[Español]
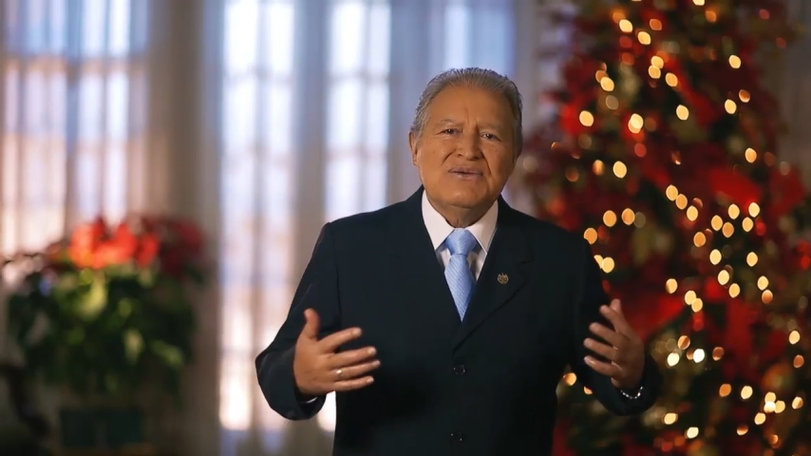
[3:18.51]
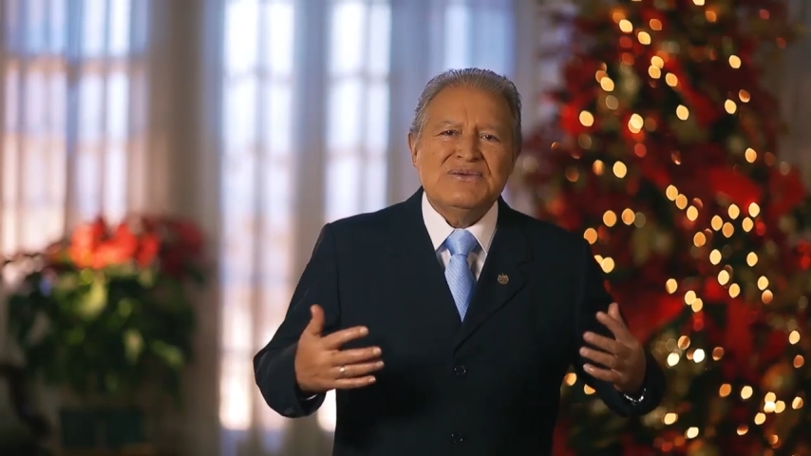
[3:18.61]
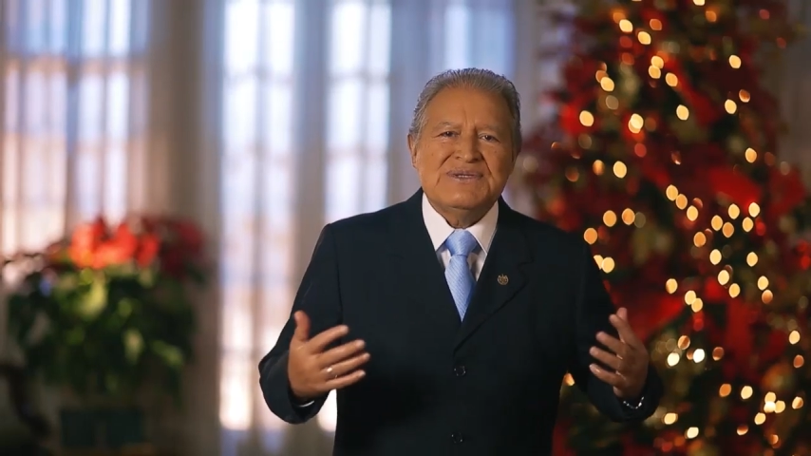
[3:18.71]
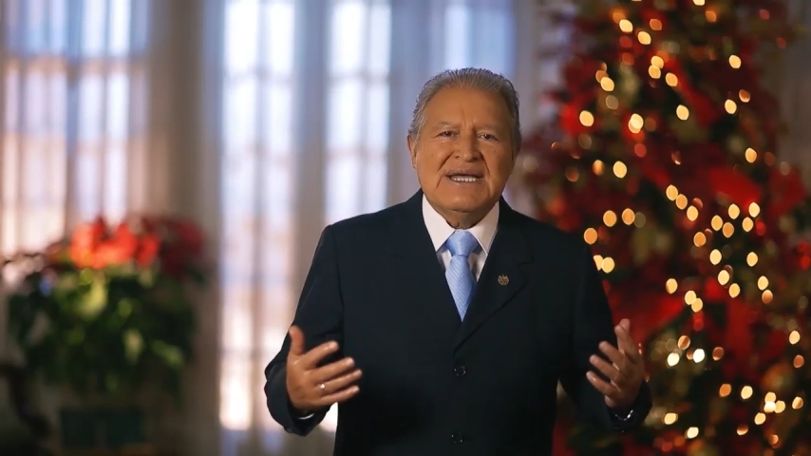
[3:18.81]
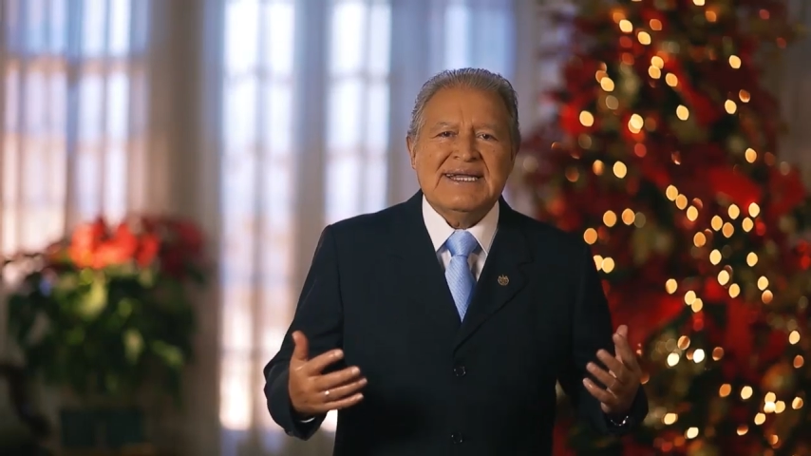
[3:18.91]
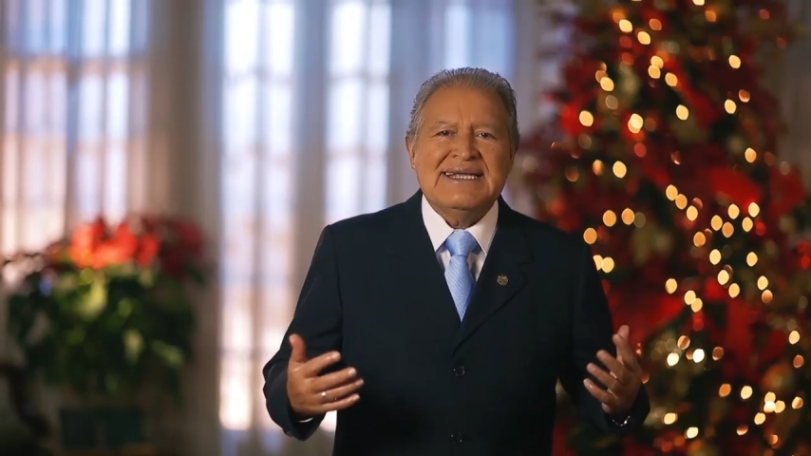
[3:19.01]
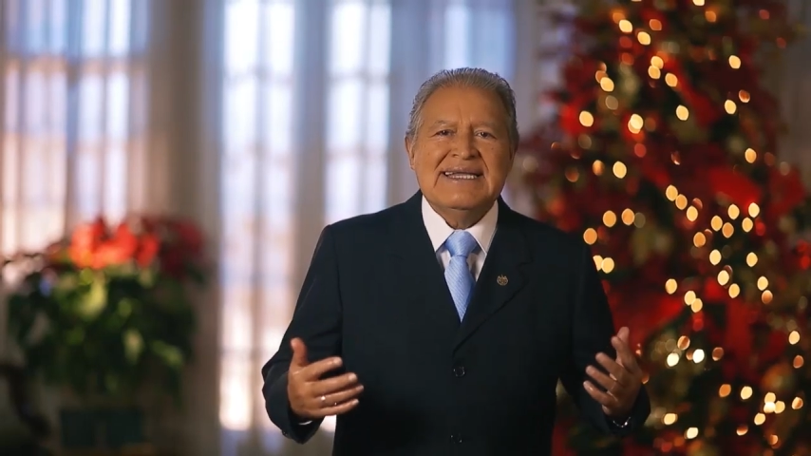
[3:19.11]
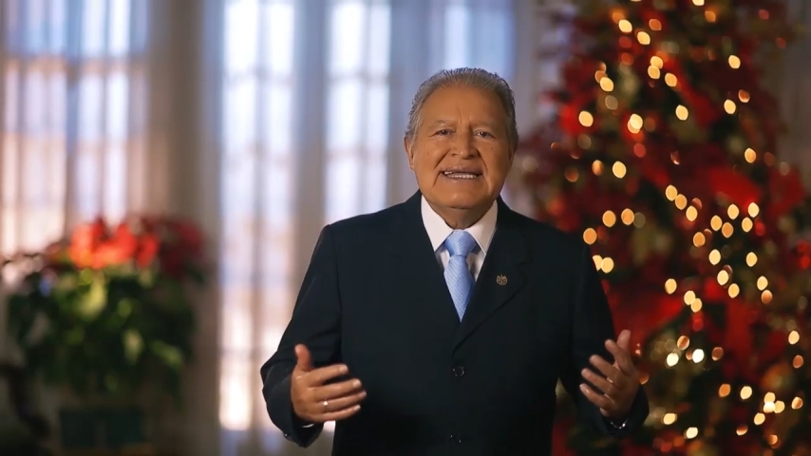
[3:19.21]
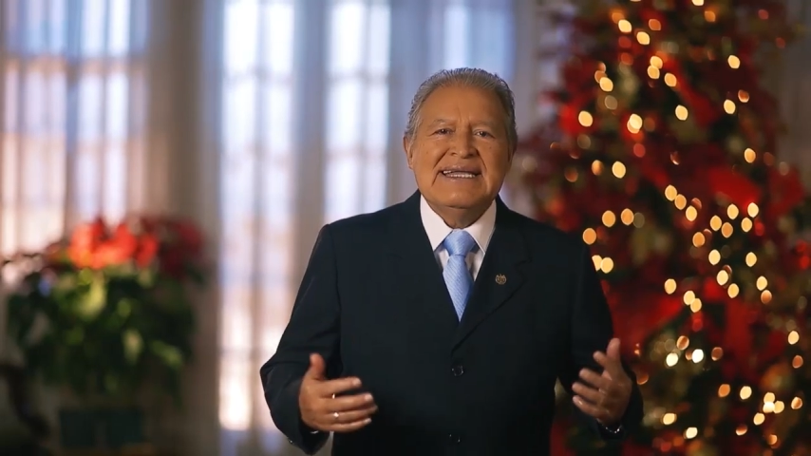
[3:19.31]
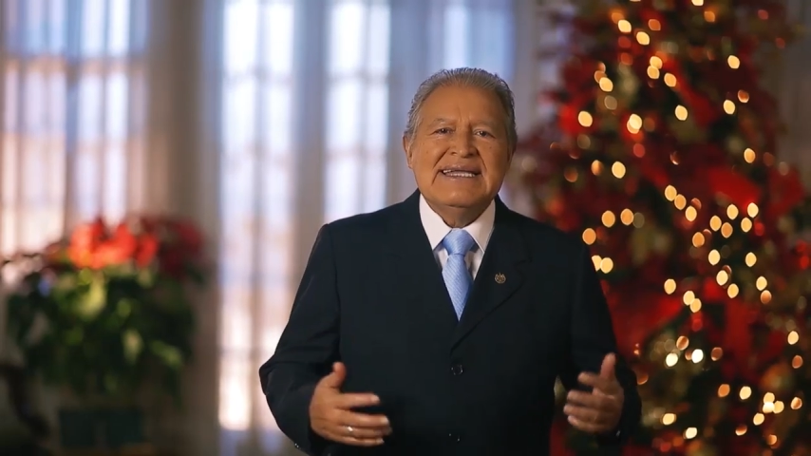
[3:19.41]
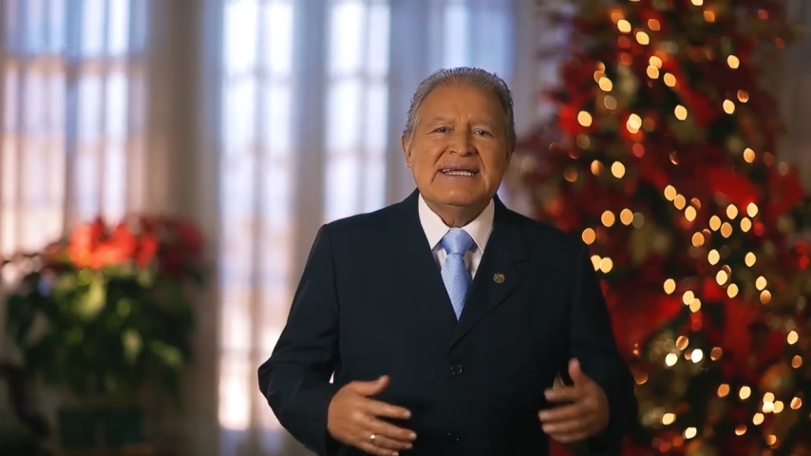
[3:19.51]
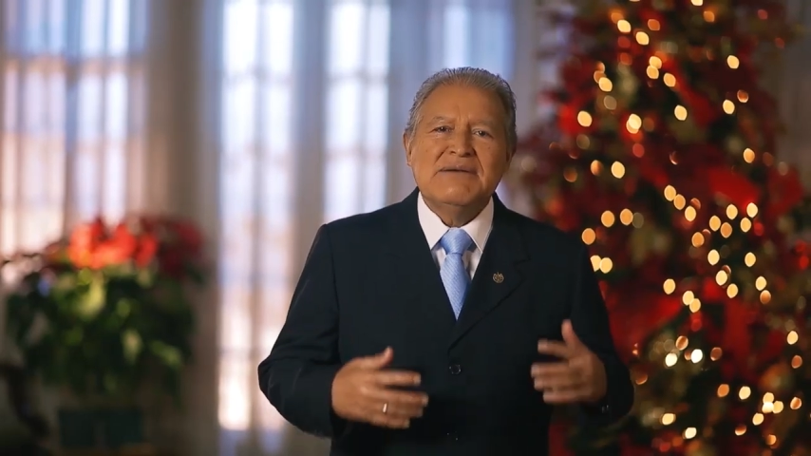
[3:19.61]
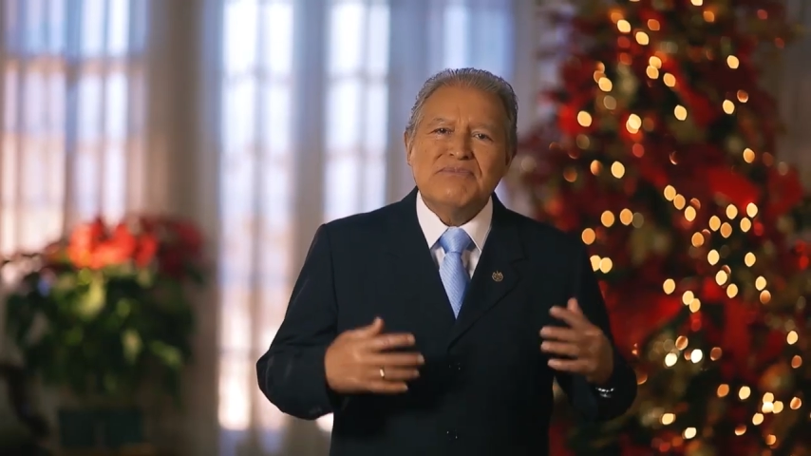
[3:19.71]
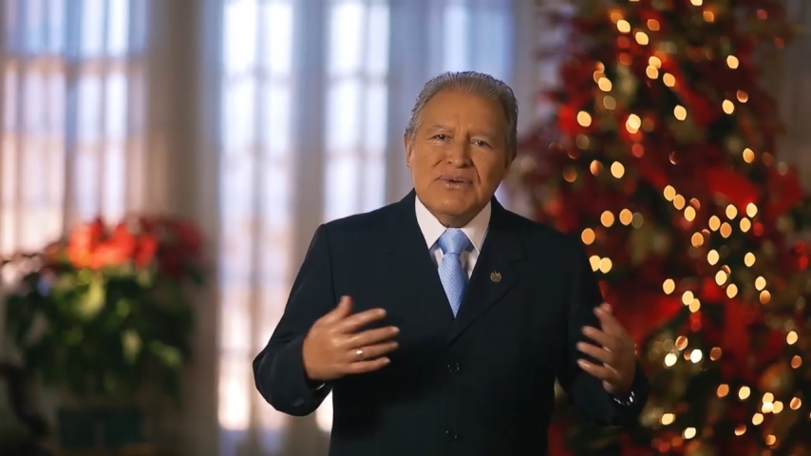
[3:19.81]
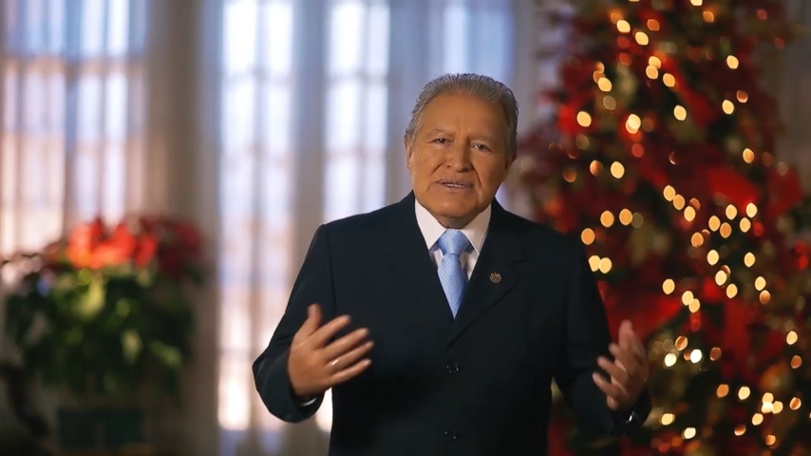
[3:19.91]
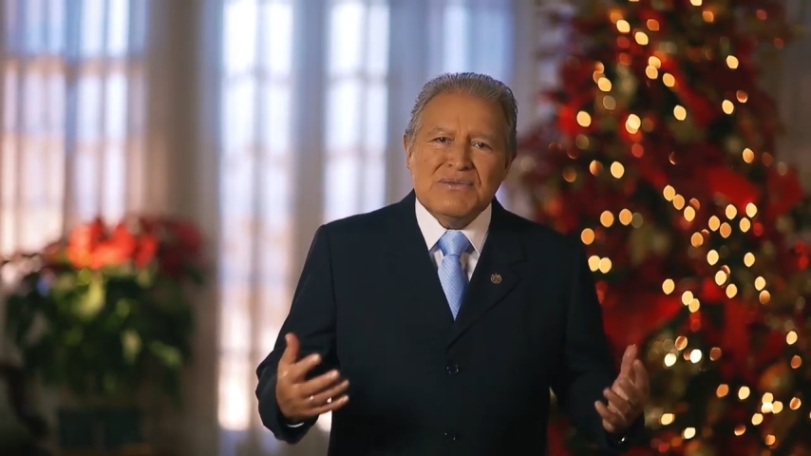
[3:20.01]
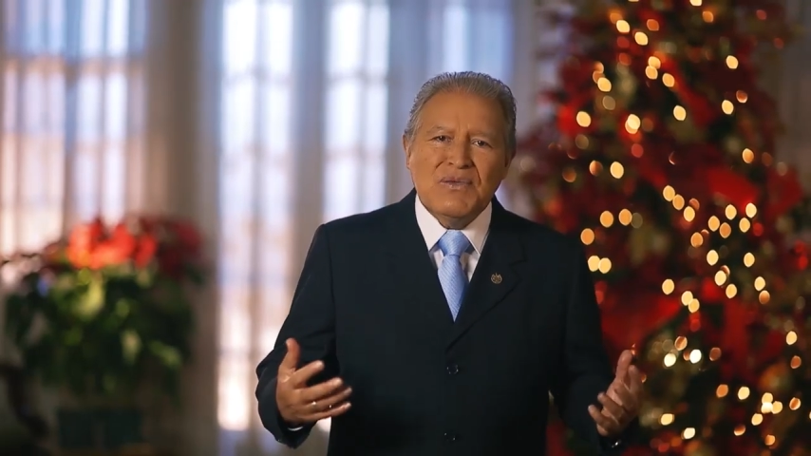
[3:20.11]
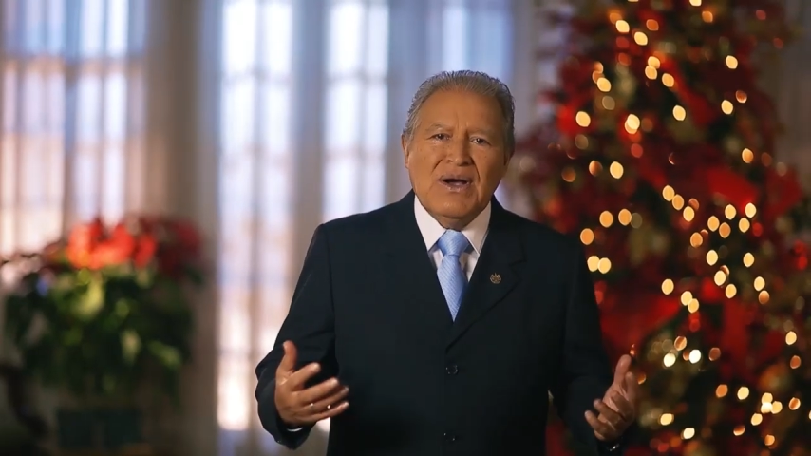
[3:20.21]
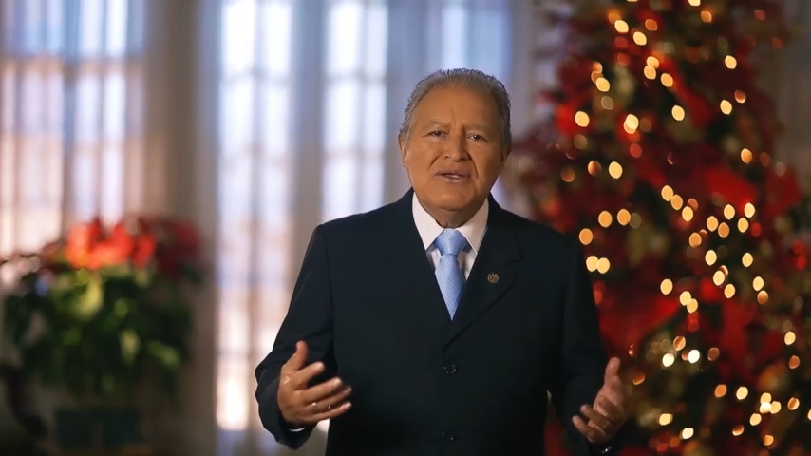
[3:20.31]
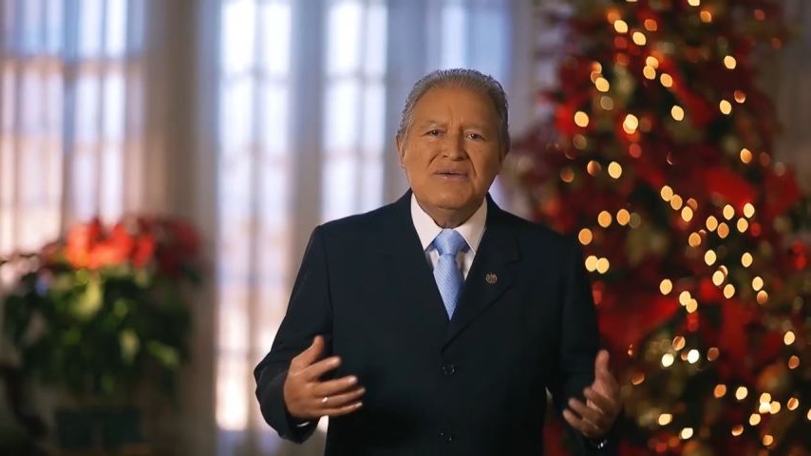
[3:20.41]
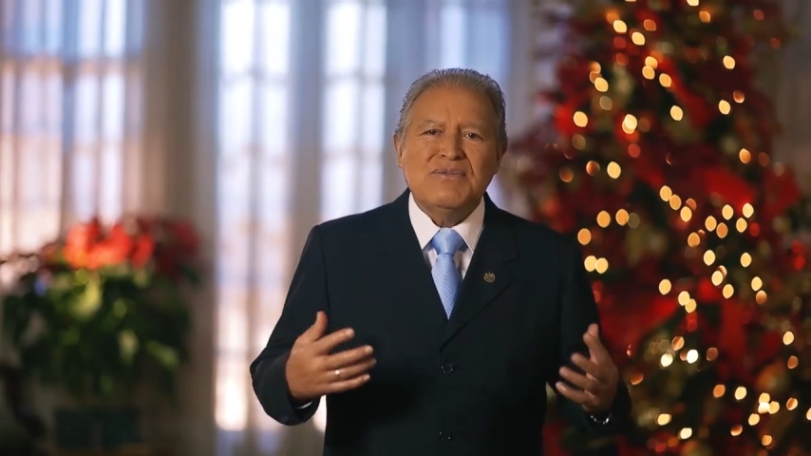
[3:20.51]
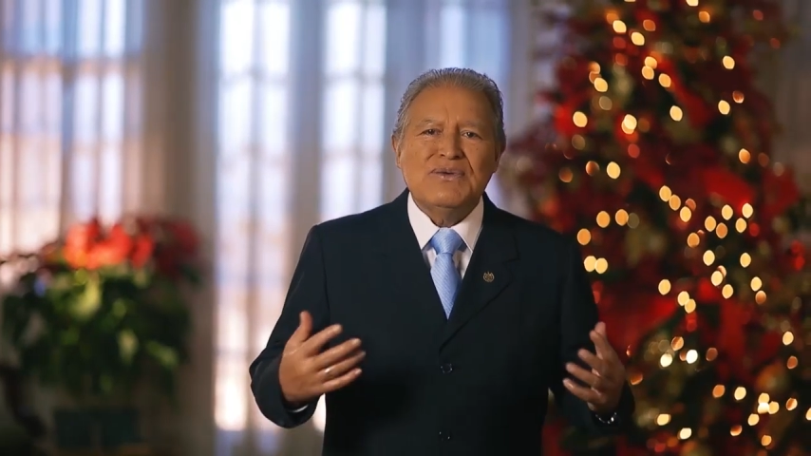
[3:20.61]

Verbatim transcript: anunciar que el próximo año